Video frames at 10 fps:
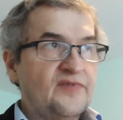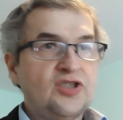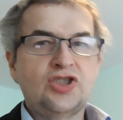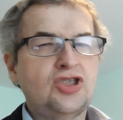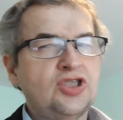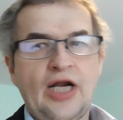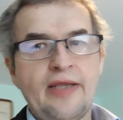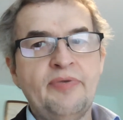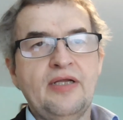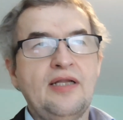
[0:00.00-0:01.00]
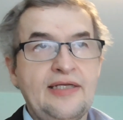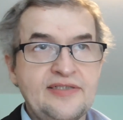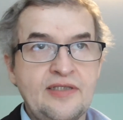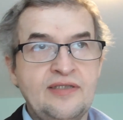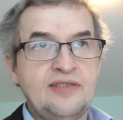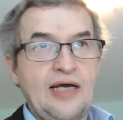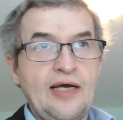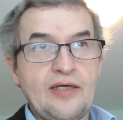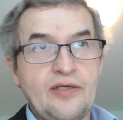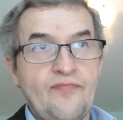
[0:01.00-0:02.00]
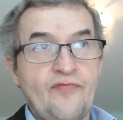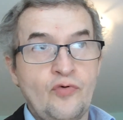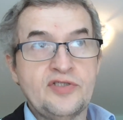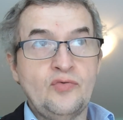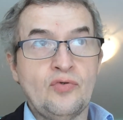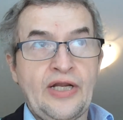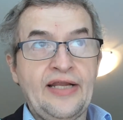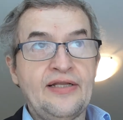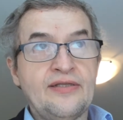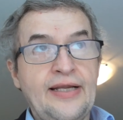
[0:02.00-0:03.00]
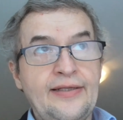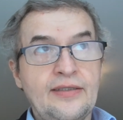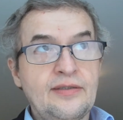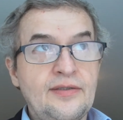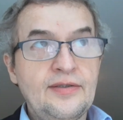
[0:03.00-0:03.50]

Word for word: scheibenkleisterter Tag, wo es nur regnet, regnet.